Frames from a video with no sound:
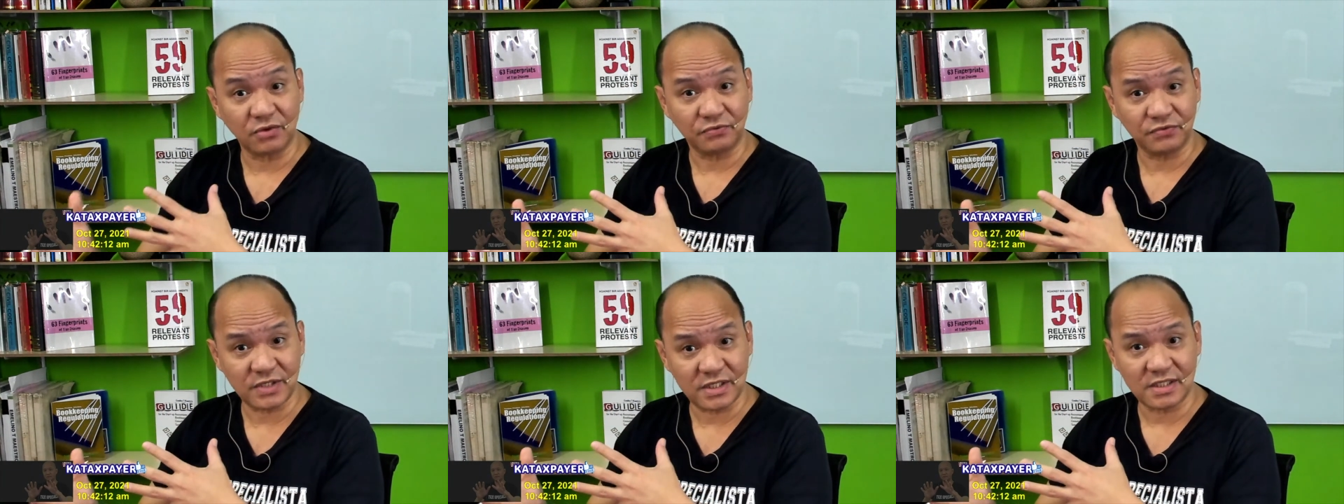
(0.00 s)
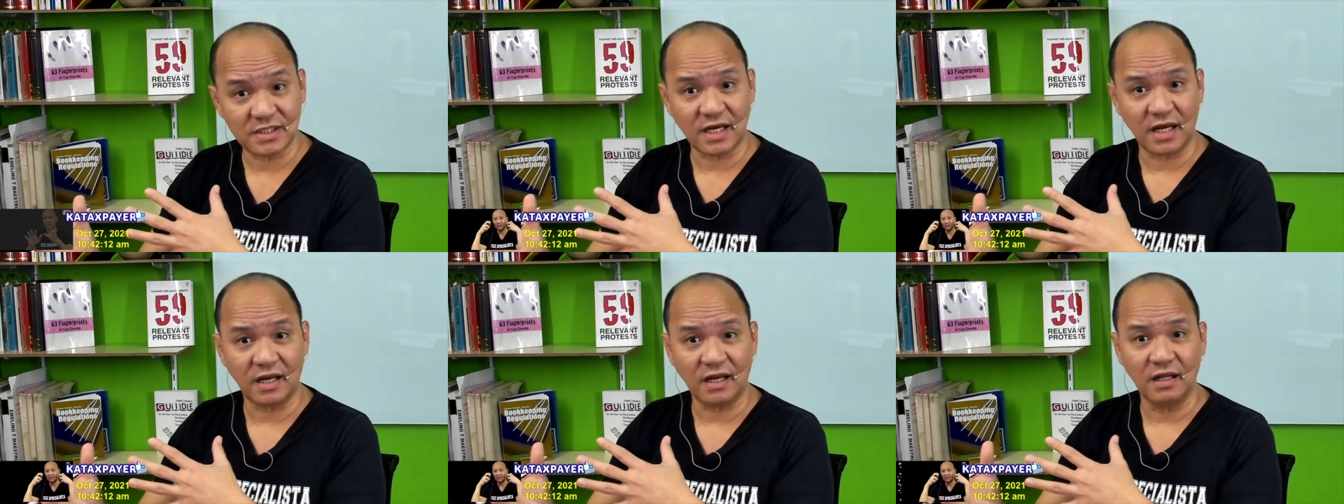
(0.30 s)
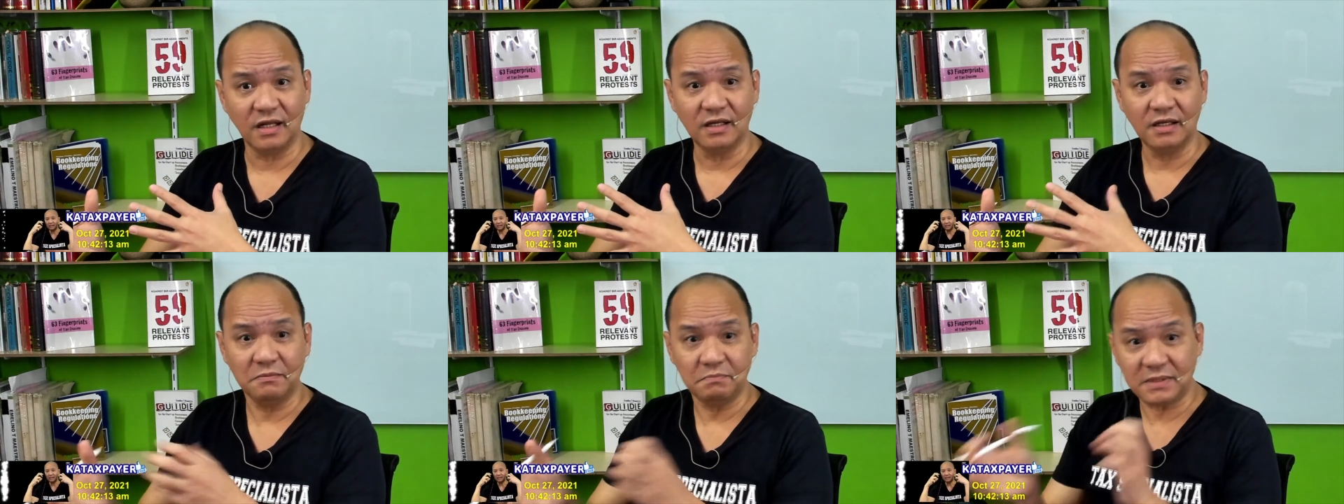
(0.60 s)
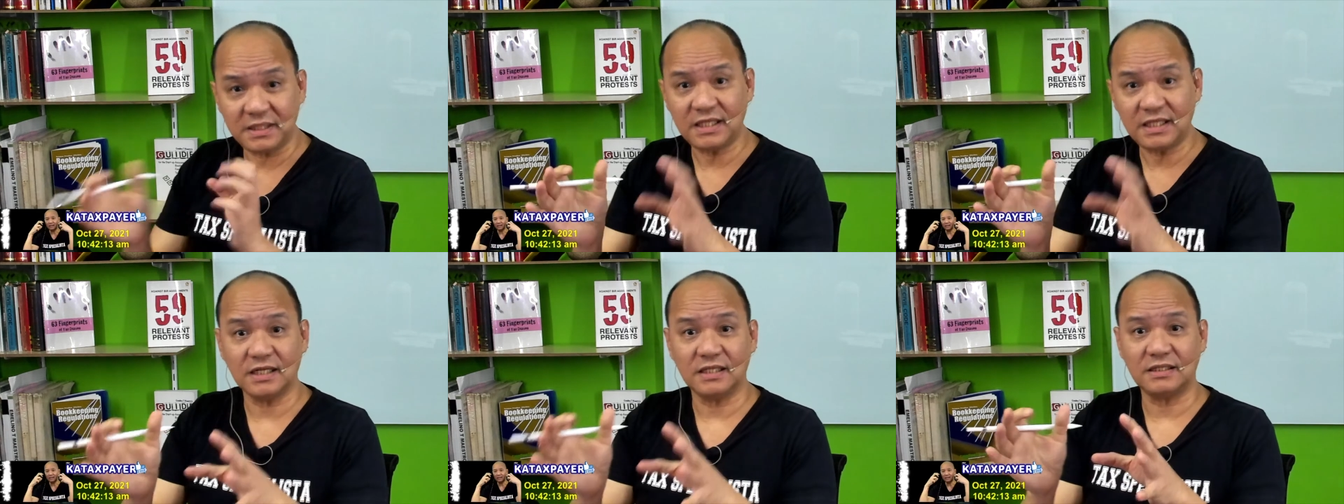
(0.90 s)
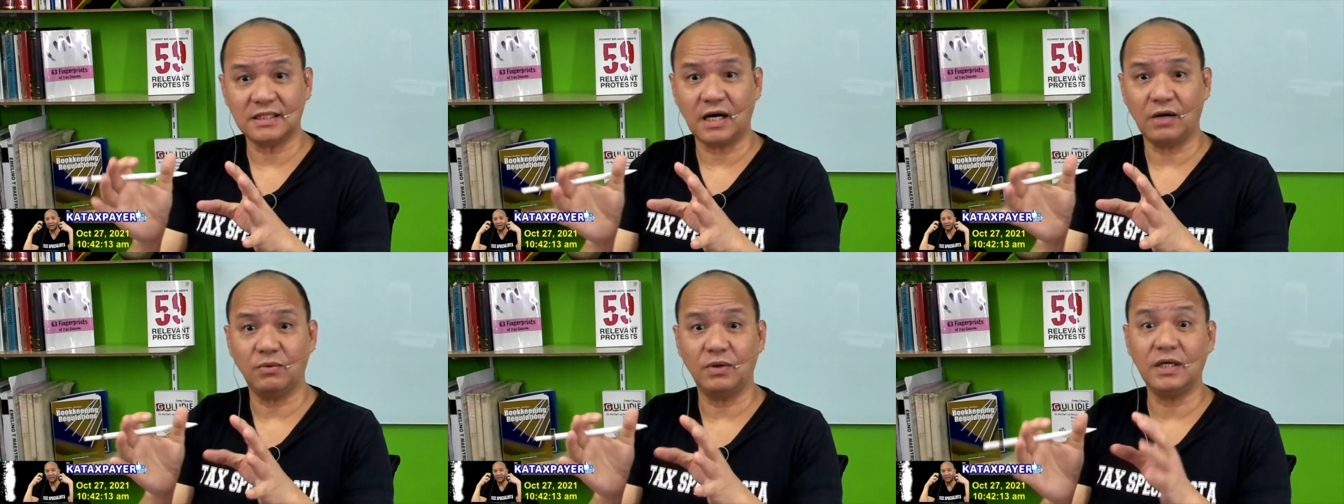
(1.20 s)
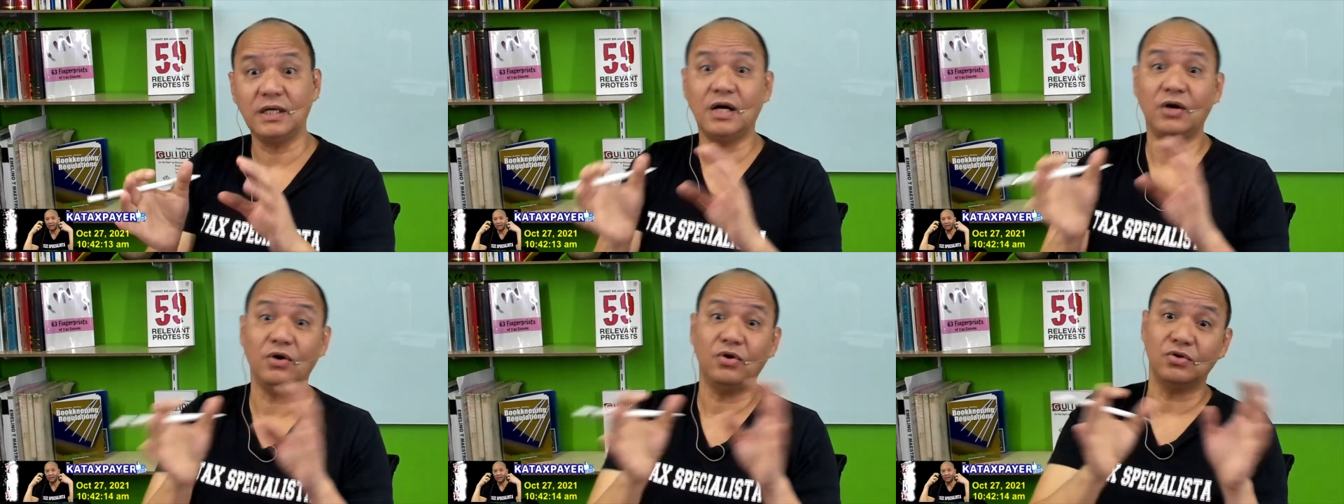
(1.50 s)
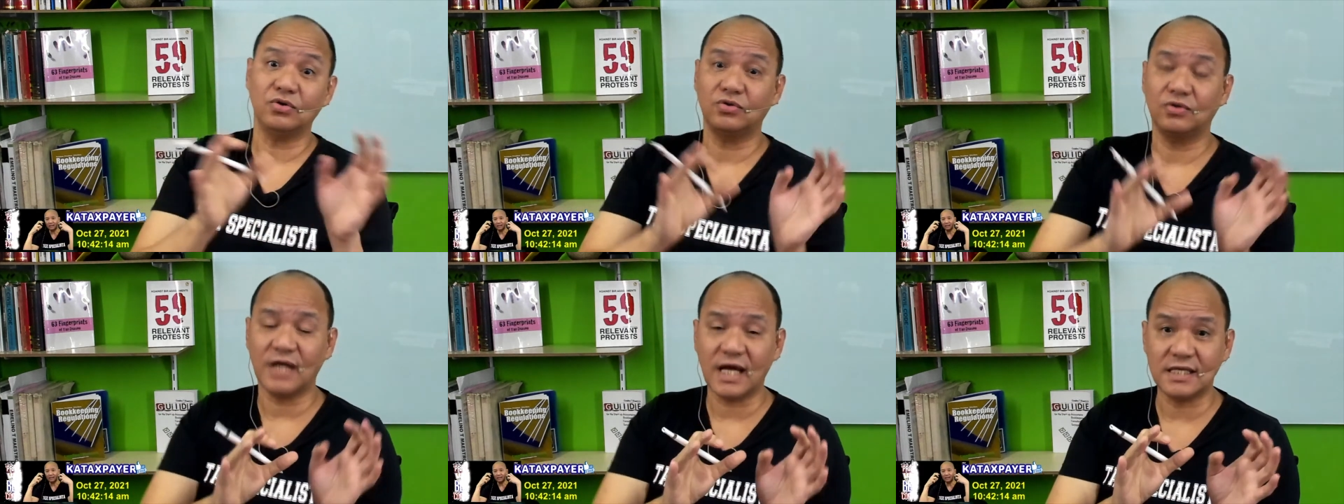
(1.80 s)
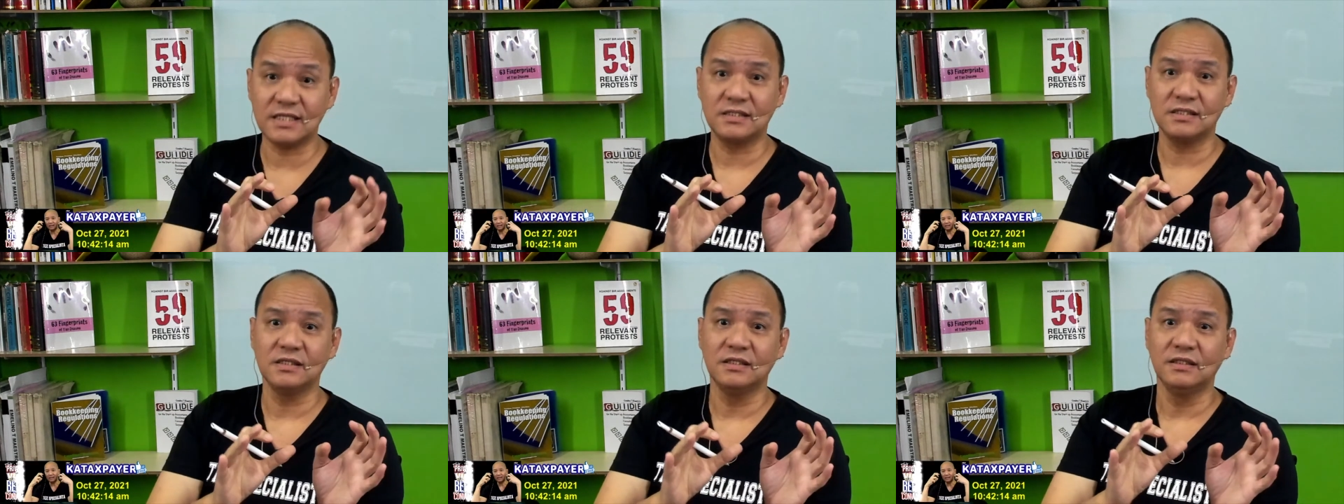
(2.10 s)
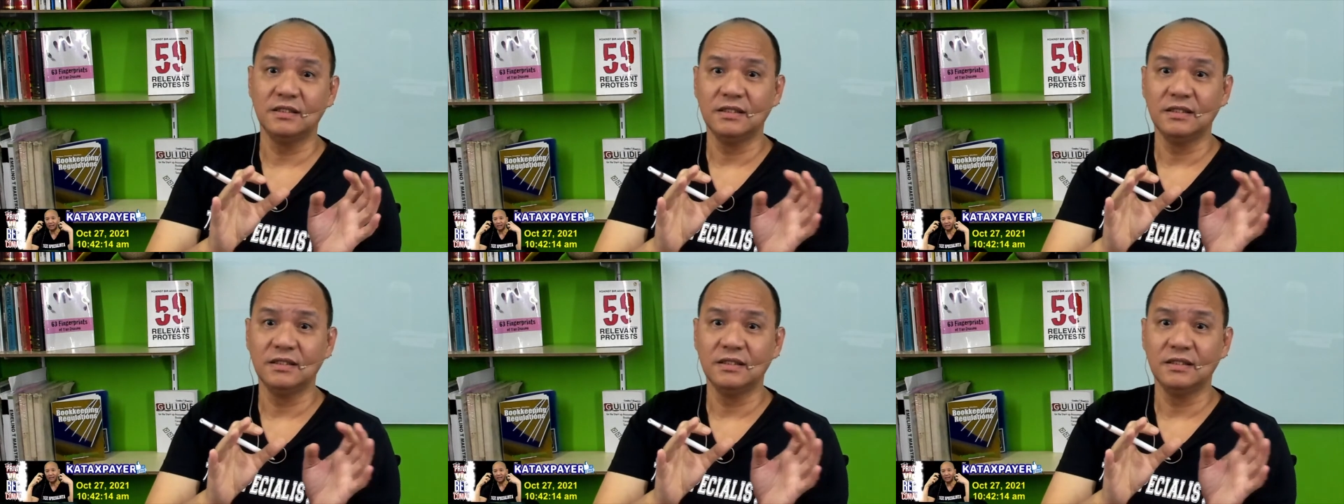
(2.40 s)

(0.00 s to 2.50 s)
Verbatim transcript: official. May tinatawag na authorized.